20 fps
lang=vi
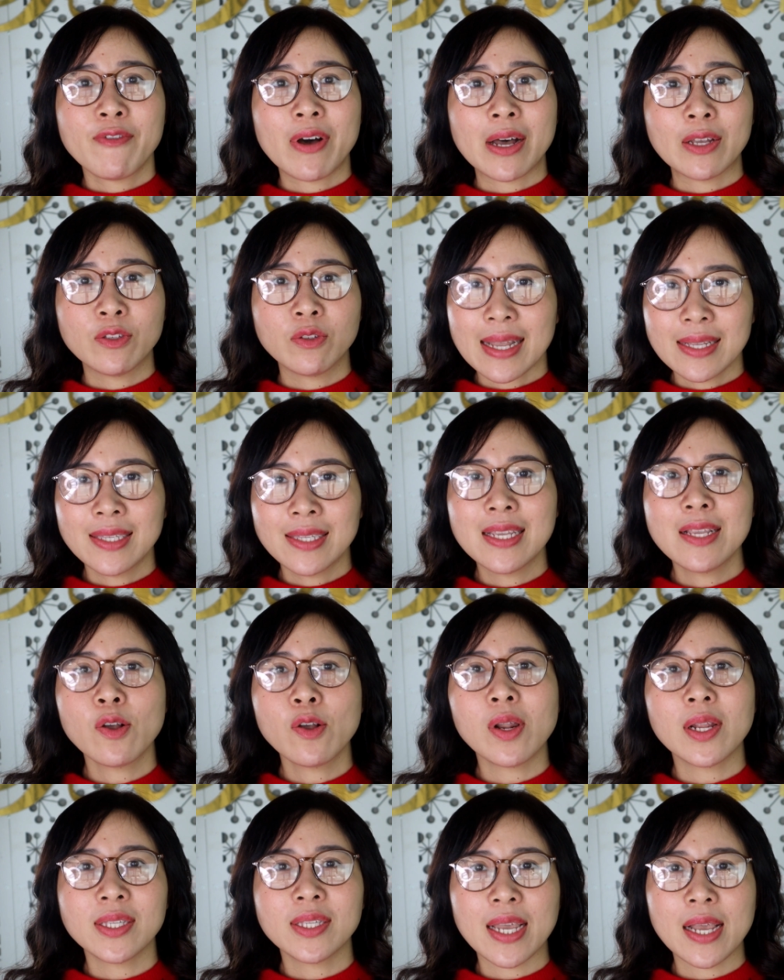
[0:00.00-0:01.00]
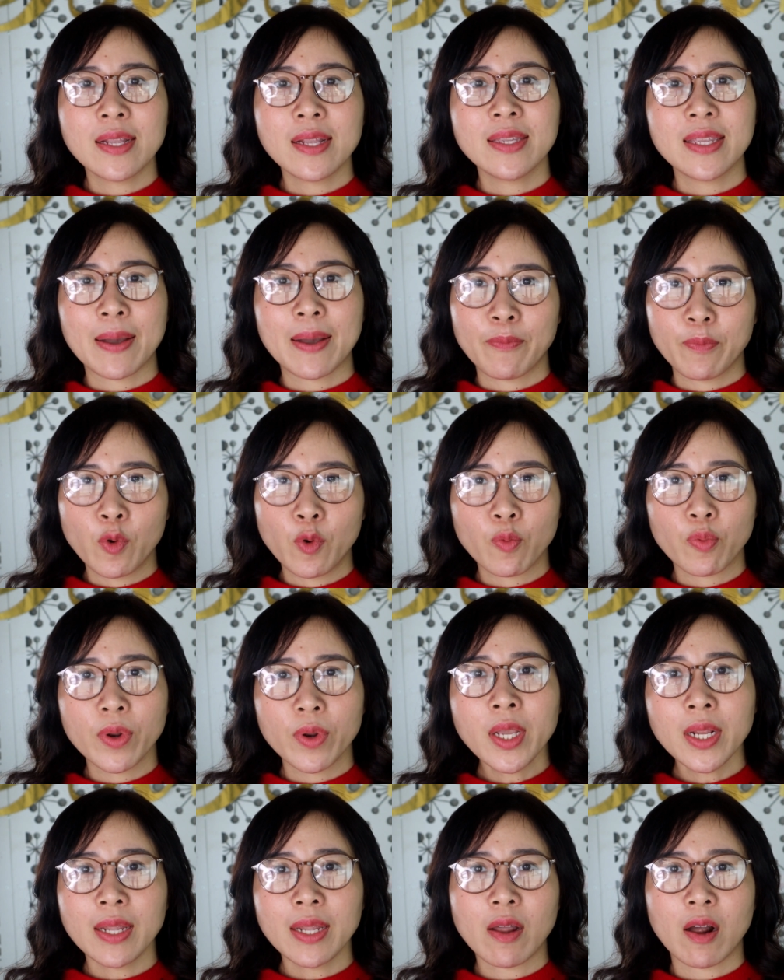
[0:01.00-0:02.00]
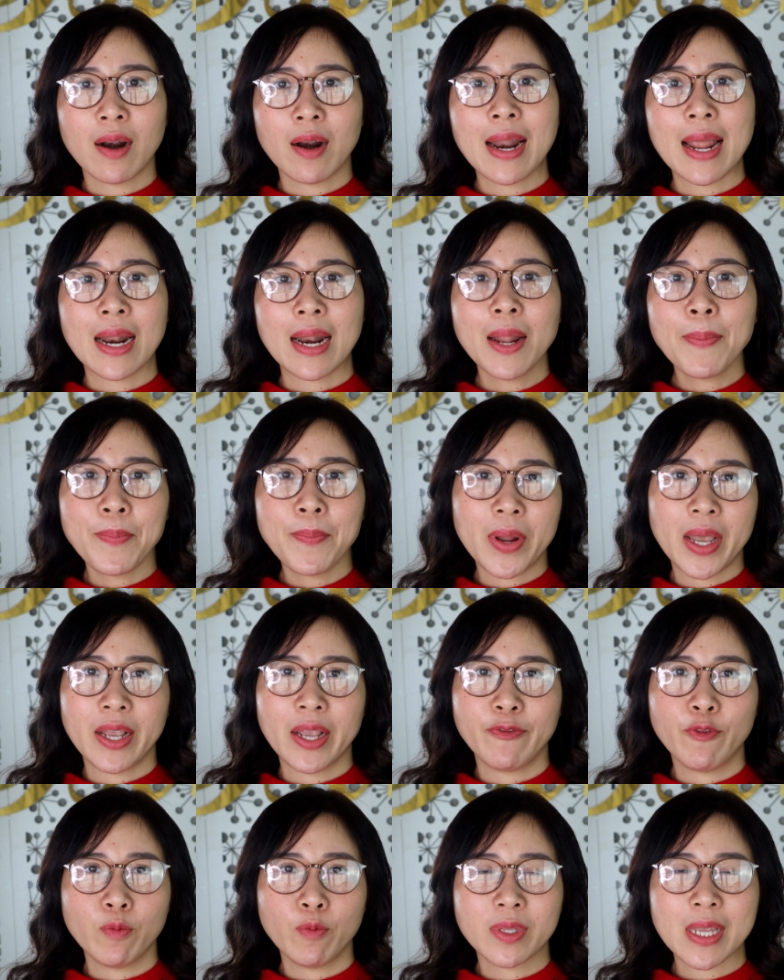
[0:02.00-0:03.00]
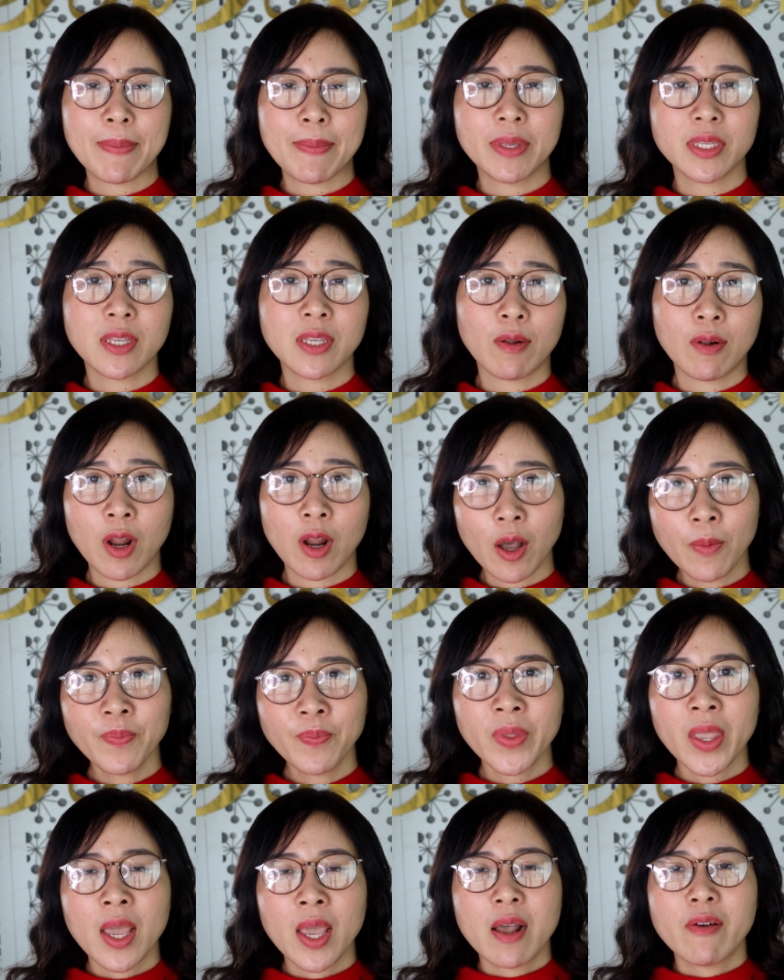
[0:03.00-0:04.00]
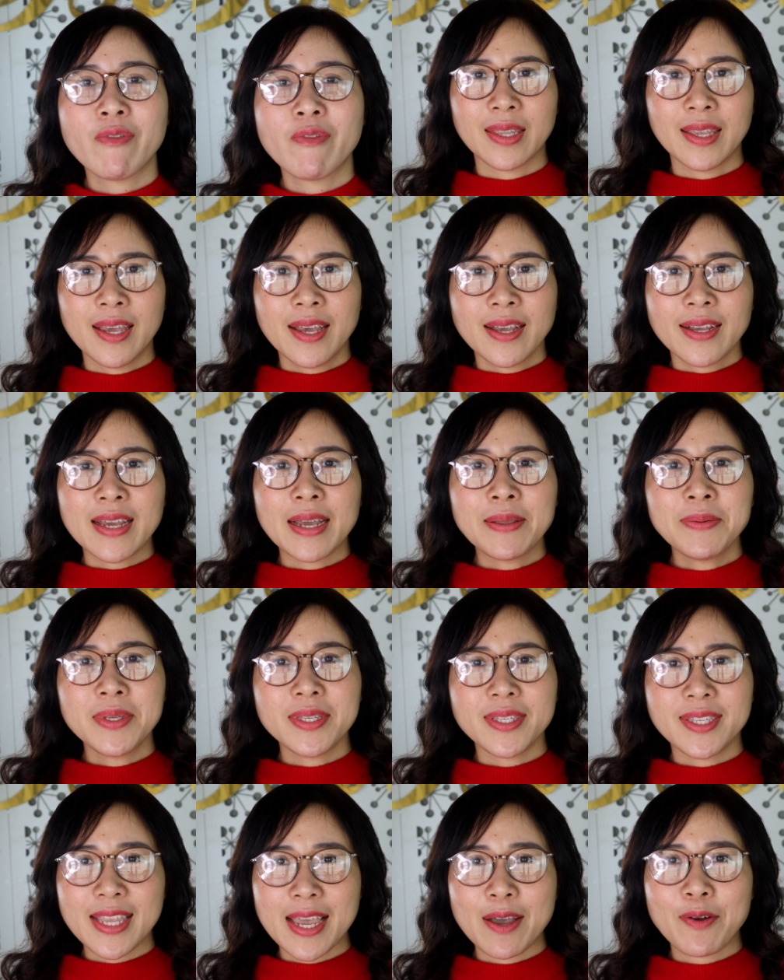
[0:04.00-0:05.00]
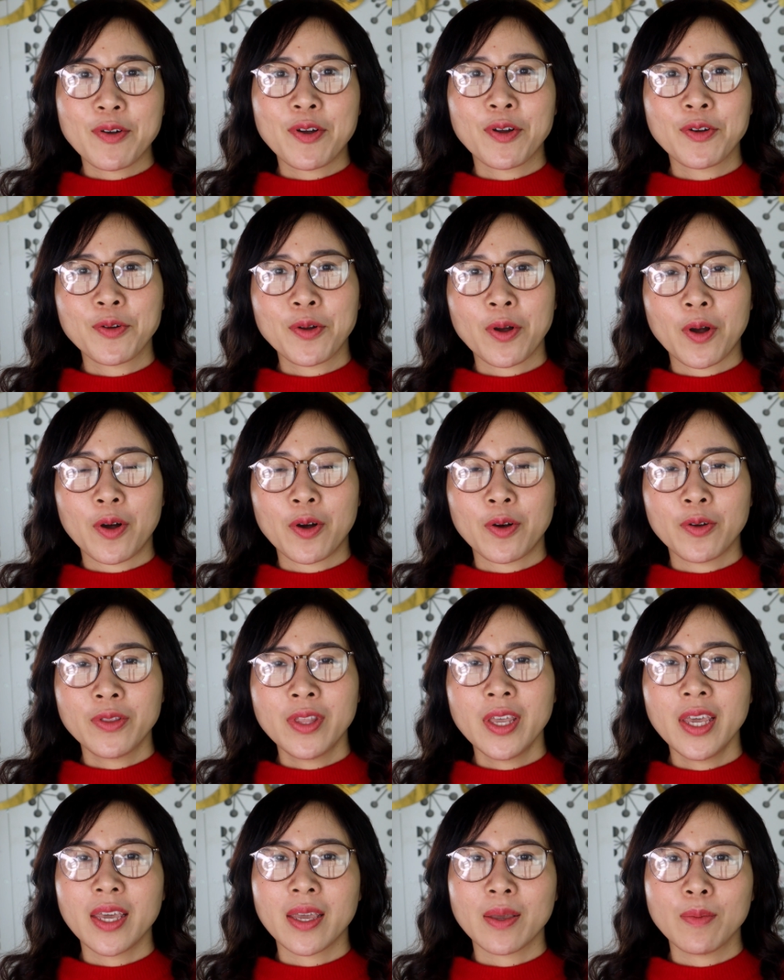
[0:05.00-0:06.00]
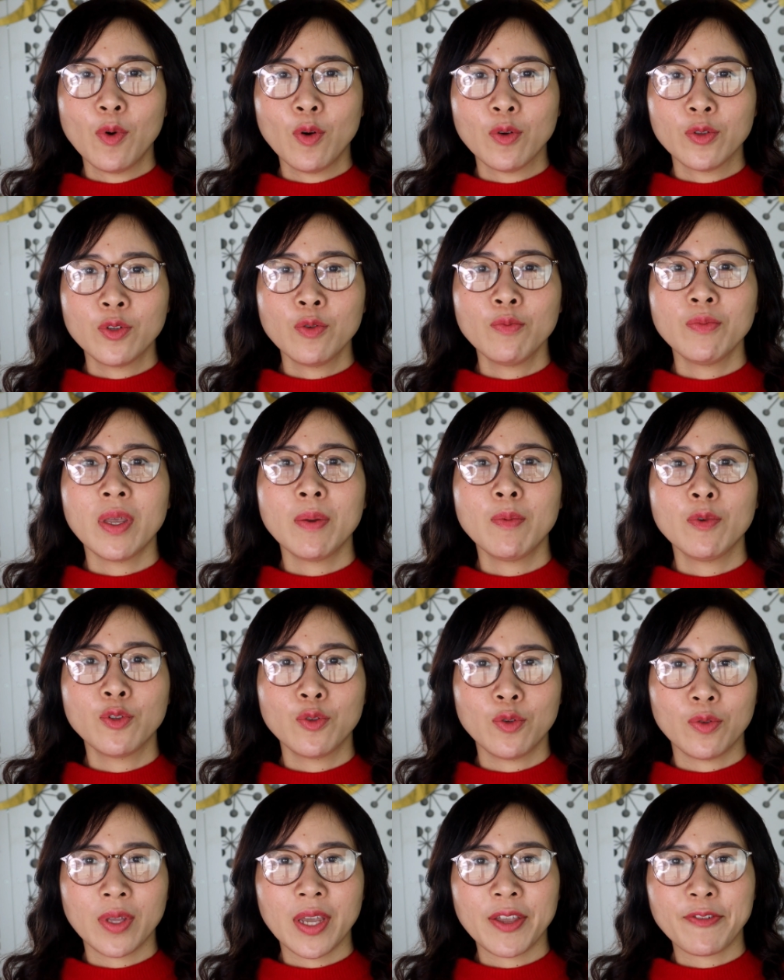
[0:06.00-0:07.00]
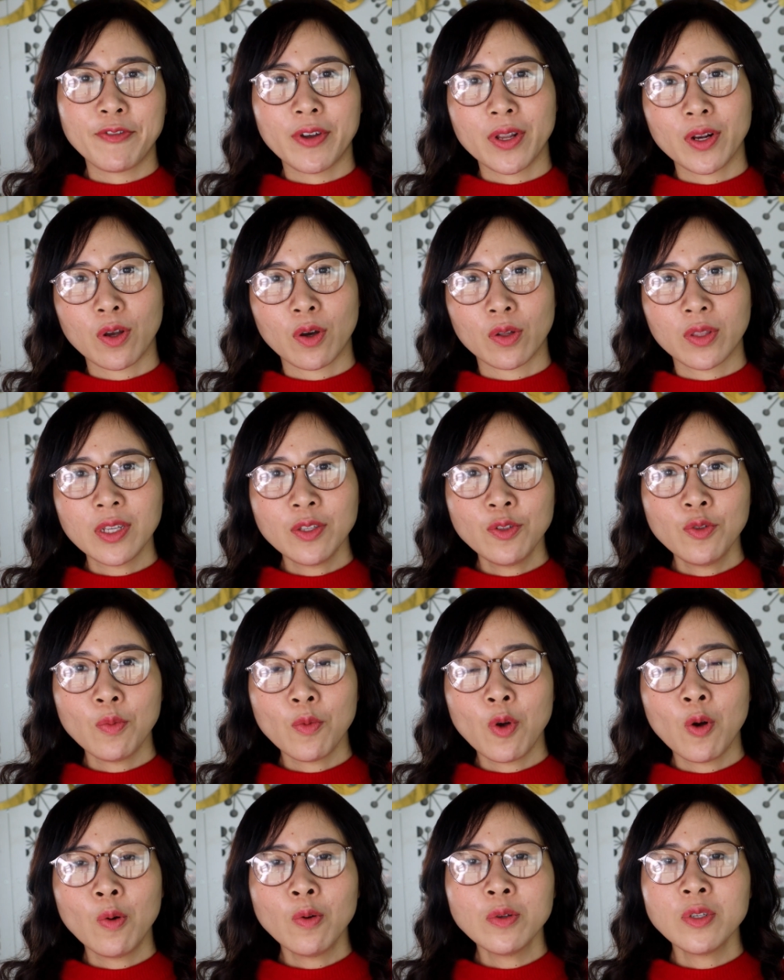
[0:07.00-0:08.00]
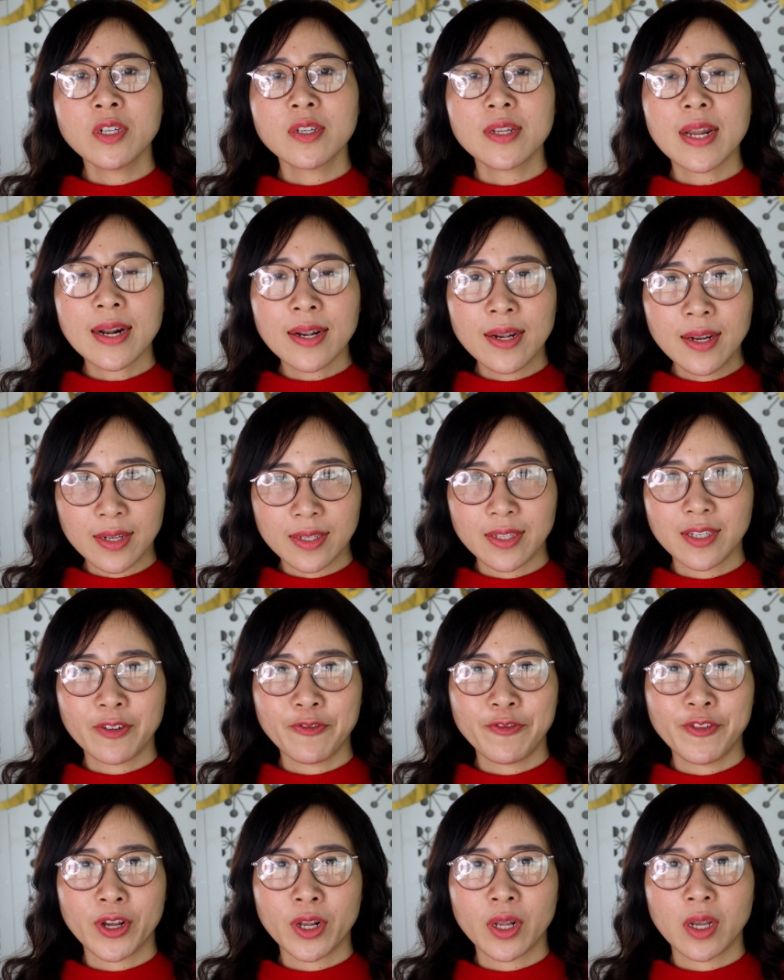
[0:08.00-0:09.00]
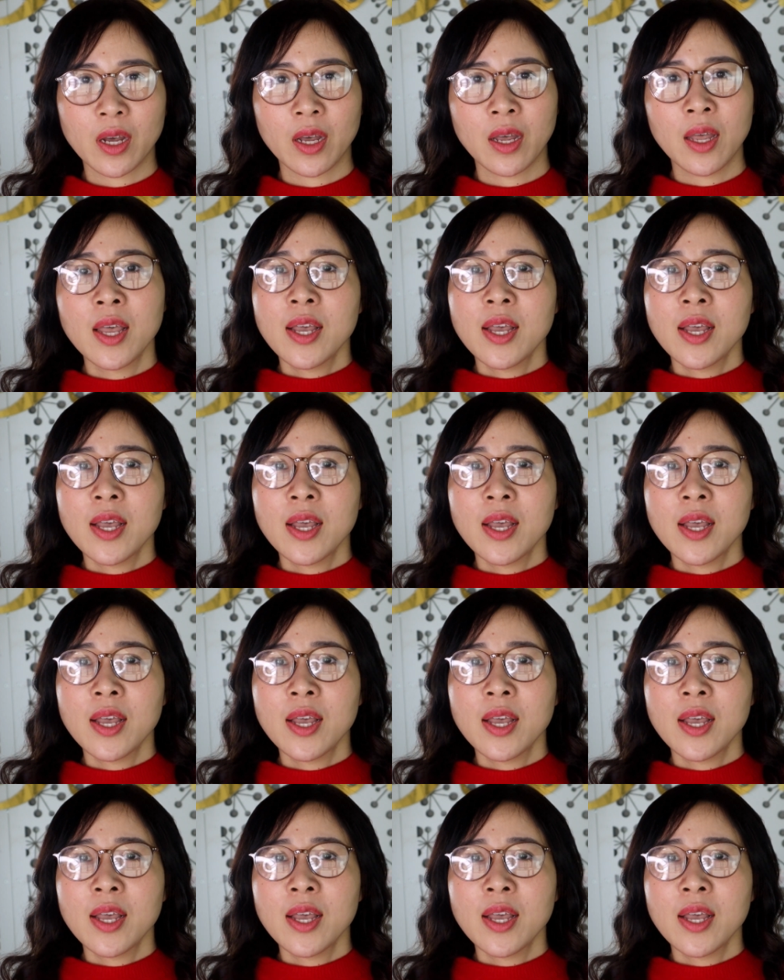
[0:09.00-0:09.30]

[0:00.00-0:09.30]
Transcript: và tăng sinh collagen nhằm mục đích đó là lấp đầy vùng da bị sẹo lõm. Kem trị sẹo còn có thể bổ sung thêm một số thành phần có tác dụng hỗ trợ đắc lực trong việc